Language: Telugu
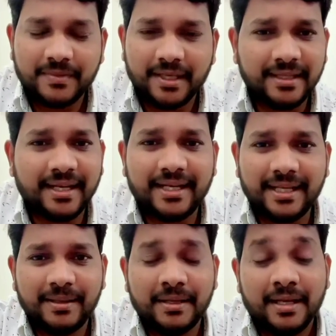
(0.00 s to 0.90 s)
ఎందుకంటే
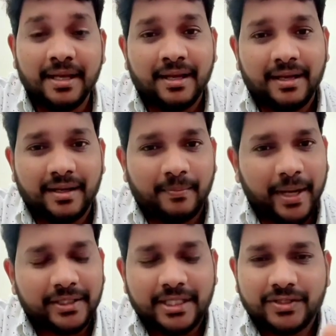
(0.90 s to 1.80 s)

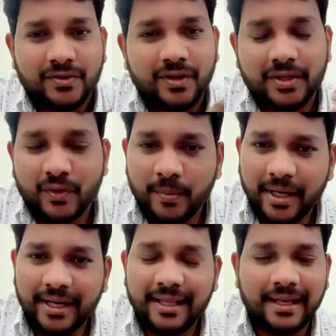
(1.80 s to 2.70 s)
బయట చేసిన వాళ్ళకి రూమ్
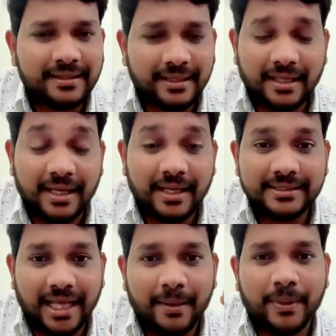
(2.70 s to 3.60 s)
రెంట్కి కానీ తినడానికి కానీ
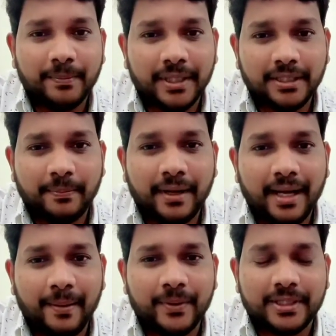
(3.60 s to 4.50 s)
చాలా ఇబ్బంది పడతారు పని
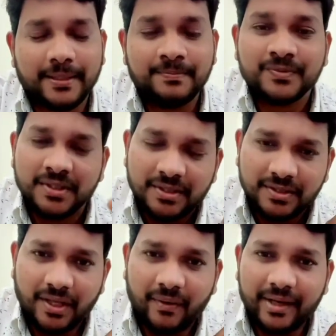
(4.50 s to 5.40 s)
లేకపోతే సో
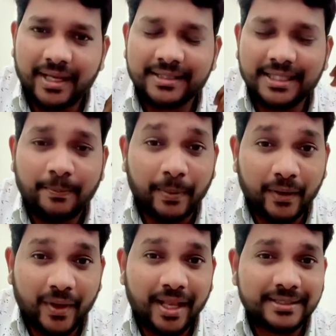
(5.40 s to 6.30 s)
ఎవరికైనా సరే పని
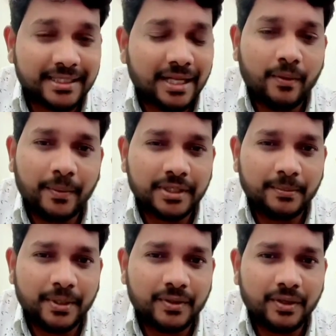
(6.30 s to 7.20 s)
ఒకవేళ సెట్ అవ్వకపోతే
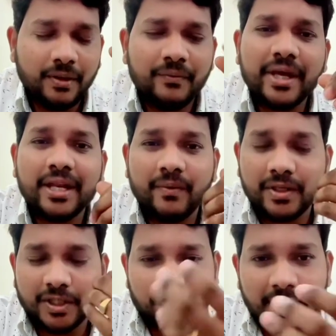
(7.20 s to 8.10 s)
మీకు వేరే
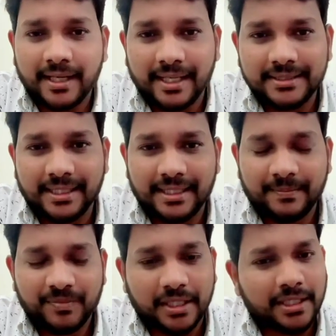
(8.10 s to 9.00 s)
వాళ్ళకి చెప్పడానికి ట్రై చేయండి
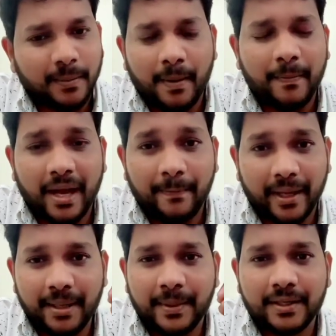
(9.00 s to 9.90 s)
అంతే తప్ప ఆ
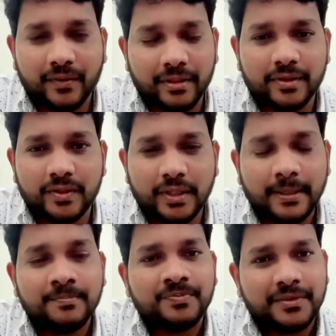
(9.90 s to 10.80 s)
పని మట్టుకు వదలొద్దు
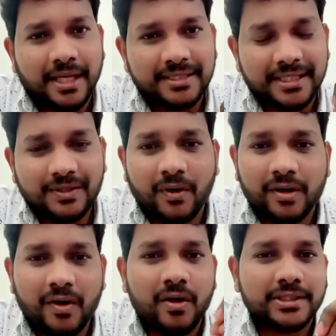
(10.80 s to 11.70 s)
దయచేసి
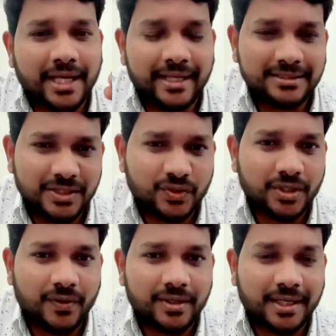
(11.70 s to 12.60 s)
ఒకరికొకరు సాయం
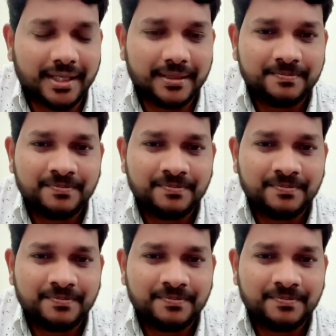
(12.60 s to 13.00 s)
చేసుకుంటూ ఉండండి